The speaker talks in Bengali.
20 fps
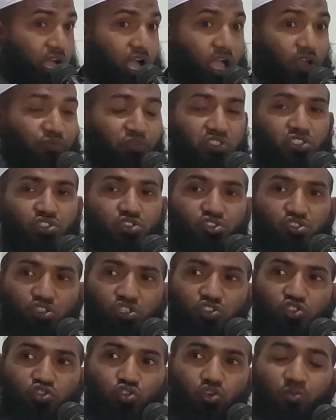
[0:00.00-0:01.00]
হাফিজ
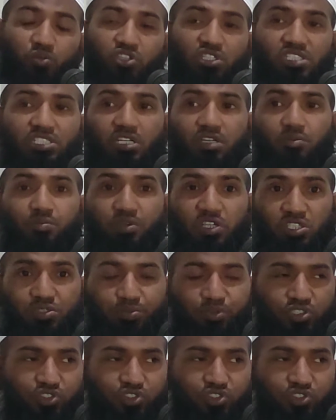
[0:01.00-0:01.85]
জহুজুরের সভাপতি ছিলেন বিশ